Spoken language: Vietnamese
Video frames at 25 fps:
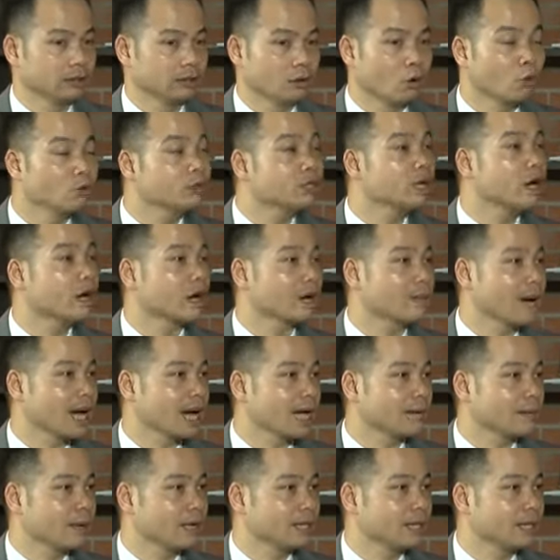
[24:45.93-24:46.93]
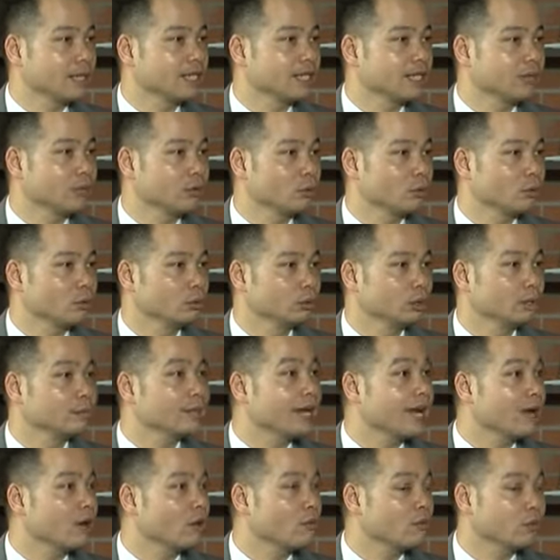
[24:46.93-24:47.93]
hỗ trợ các bạn ấy bằng những cái dịch vụ tiếp
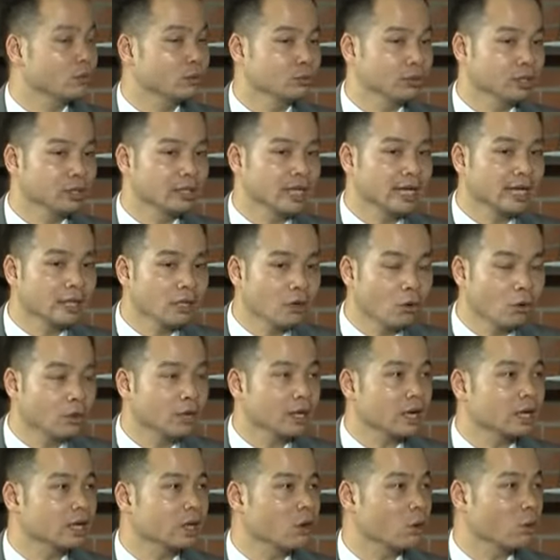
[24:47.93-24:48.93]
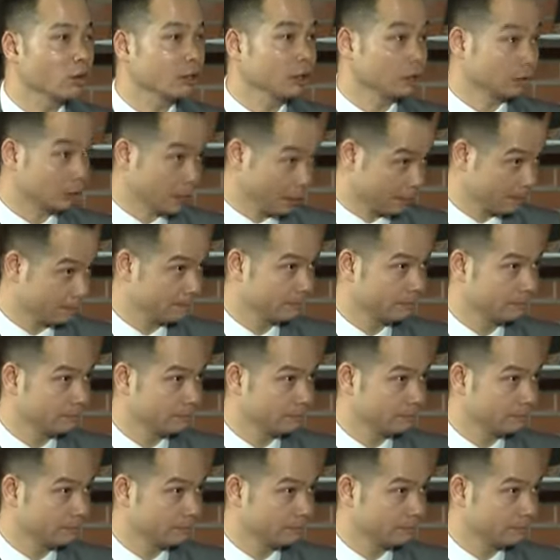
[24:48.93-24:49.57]
theo, ví dụ như kết nối các cơ hội thực tập